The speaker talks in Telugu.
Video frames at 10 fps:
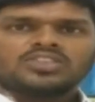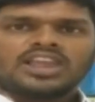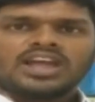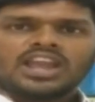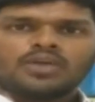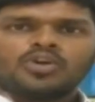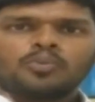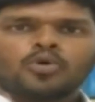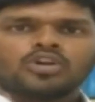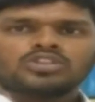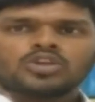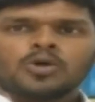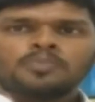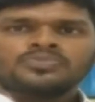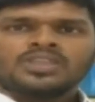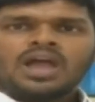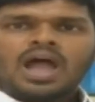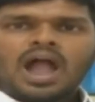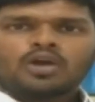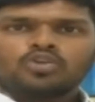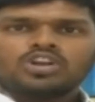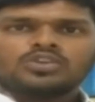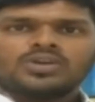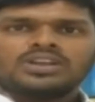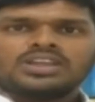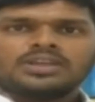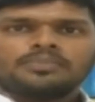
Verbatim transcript: తెలంగాణ విడిపోవడంతో అక్కడ ఉన్నటువంటి